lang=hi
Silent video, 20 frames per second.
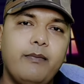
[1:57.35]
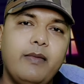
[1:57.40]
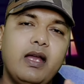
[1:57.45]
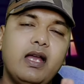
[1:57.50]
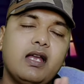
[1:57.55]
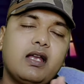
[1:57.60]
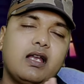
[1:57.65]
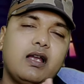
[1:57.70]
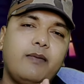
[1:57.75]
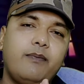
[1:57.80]

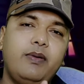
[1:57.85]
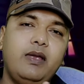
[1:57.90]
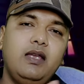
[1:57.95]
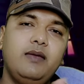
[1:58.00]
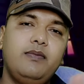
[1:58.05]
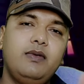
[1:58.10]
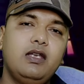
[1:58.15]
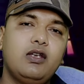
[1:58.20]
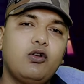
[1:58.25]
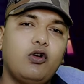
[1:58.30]
मैं कभी
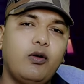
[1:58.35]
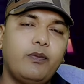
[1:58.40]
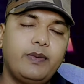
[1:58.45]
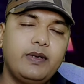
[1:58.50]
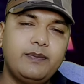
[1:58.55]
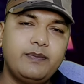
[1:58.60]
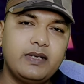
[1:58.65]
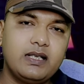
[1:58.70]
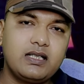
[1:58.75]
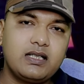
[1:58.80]
भी
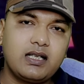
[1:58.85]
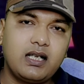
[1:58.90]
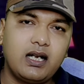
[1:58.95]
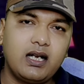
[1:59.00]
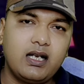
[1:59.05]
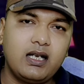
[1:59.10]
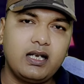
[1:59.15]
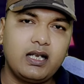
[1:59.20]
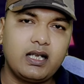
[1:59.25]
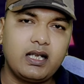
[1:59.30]
कॉपी पेस्ट
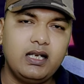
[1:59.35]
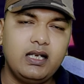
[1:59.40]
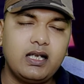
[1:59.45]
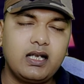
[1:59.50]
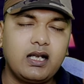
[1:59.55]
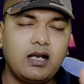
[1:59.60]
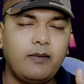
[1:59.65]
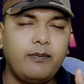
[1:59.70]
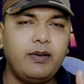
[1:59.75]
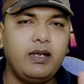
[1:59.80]
करने के लिए
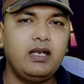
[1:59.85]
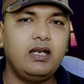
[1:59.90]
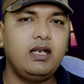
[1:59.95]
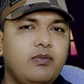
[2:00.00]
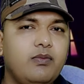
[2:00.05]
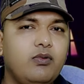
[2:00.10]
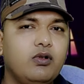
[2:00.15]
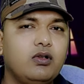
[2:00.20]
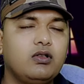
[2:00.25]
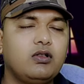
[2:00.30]
कभी कभी
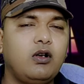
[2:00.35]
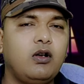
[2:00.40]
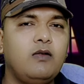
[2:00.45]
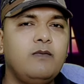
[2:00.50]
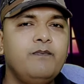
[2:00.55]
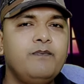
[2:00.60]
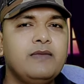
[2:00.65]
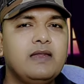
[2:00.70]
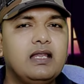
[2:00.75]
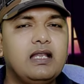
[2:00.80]
बोलता
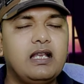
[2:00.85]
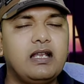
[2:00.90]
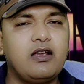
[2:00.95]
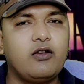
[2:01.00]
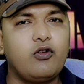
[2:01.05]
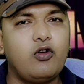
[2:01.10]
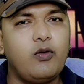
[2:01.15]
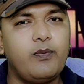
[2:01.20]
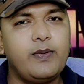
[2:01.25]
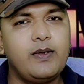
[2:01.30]
हूँ देखिए
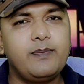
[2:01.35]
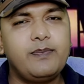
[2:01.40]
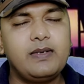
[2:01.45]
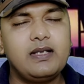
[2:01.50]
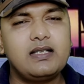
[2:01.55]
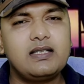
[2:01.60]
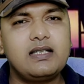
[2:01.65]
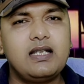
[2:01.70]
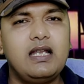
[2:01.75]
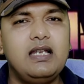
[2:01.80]
कॉपी
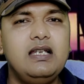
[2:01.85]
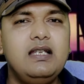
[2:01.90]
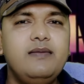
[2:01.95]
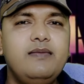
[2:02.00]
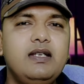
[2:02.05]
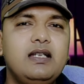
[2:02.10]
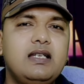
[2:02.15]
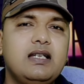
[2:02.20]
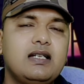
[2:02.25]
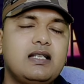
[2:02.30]
पेस्ट है
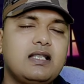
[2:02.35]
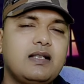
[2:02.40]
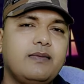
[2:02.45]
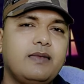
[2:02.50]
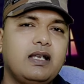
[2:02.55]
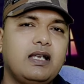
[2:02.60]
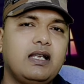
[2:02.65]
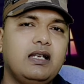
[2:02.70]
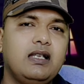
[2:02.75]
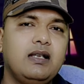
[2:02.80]
लिमिटेड
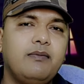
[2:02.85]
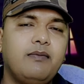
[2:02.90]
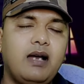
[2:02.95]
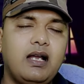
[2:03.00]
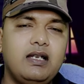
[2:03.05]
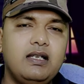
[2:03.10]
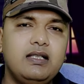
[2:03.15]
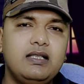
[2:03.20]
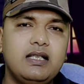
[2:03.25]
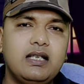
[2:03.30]
समय के लिए
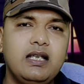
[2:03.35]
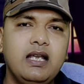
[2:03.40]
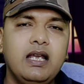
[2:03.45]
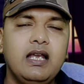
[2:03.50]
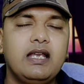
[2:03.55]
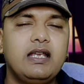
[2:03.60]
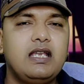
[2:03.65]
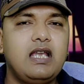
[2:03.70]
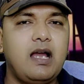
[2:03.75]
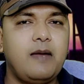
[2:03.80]
मान लीजिए
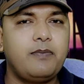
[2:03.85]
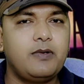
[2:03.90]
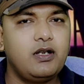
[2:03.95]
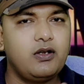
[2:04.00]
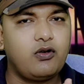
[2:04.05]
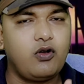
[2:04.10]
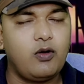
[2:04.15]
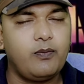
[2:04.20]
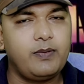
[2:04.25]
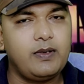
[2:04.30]
कि आपने
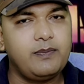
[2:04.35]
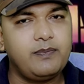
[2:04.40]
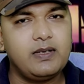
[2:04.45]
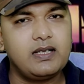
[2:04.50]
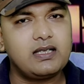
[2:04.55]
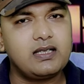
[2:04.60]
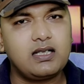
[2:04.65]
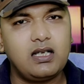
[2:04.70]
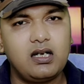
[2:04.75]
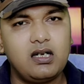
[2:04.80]
कॉपी
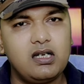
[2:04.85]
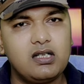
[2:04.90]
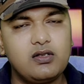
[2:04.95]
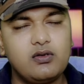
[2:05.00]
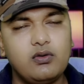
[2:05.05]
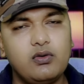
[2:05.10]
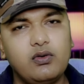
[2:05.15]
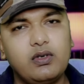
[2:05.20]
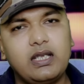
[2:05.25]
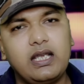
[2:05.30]
पेस्ट करना
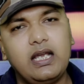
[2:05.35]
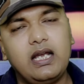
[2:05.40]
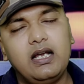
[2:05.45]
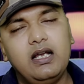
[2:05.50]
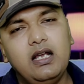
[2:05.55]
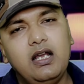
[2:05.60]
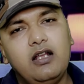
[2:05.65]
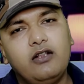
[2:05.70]
शुरू किया